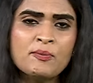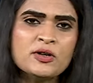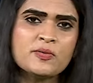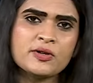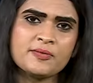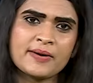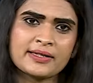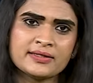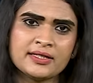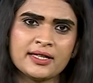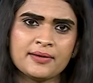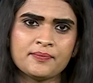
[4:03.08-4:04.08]
అమ్ముడుపోని
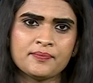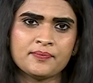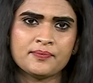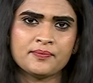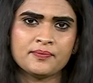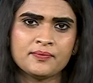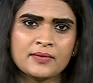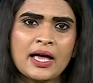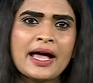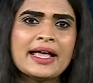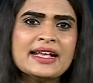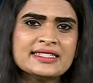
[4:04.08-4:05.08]
పరిస్థితి
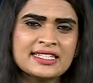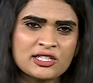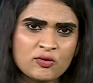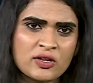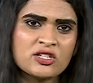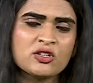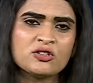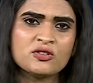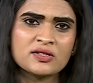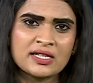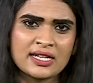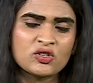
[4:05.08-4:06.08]
ఈ సిచ్యువేషన్ను
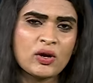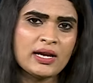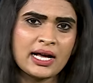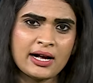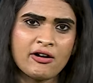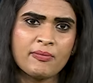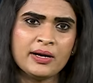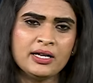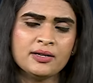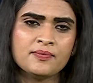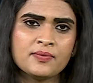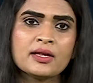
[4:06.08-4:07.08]
చూసిన చైనా
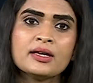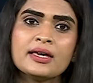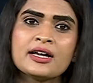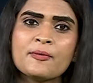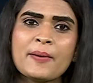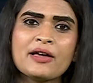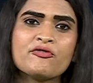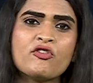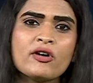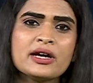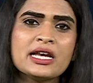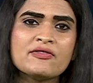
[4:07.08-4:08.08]
గవర్నమెంట్ ఇకపై
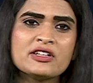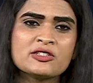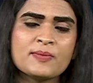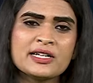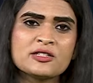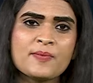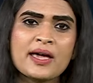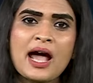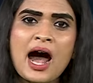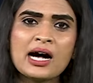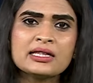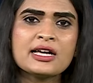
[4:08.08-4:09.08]
ఫారిన్ ఇన్వెస్ట్మెంట్స్పై
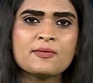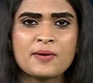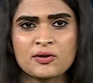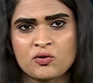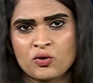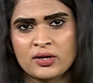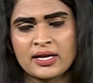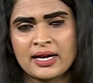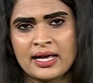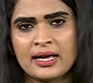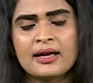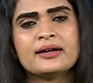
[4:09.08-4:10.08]

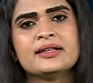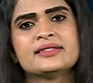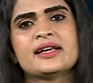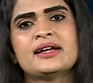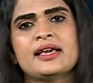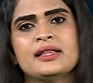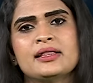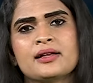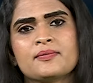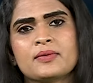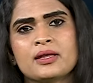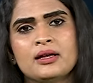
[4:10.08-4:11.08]
ఆధారపడకూడదని డిసైడ్ అయింది
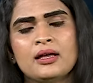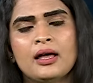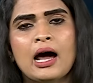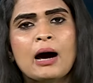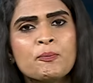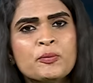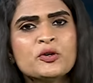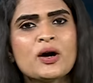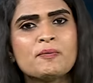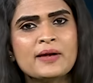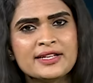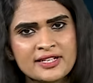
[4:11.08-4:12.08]
అప్పుడు
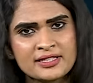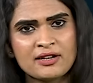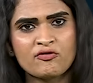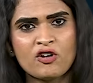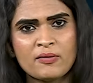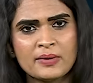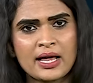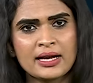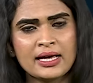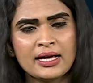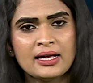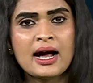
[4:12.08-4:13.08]
అప్లై చేసిన
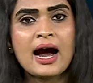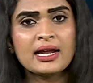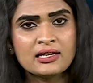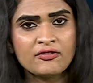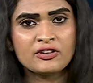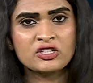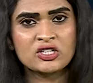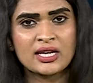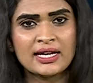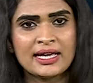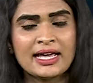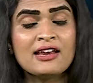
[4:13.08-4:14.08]
ఫార్ములాని
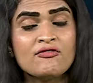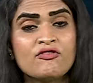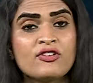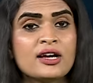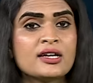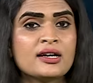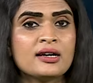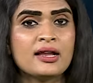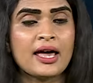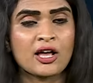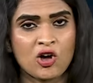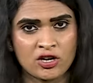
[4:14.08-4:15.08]
ఆర్టిఫిషియల్లీ ఇన్ఫ్లేటెడ్
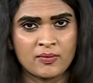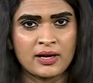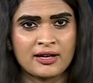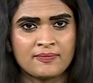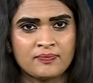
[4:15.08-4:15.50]
ఎకానమీ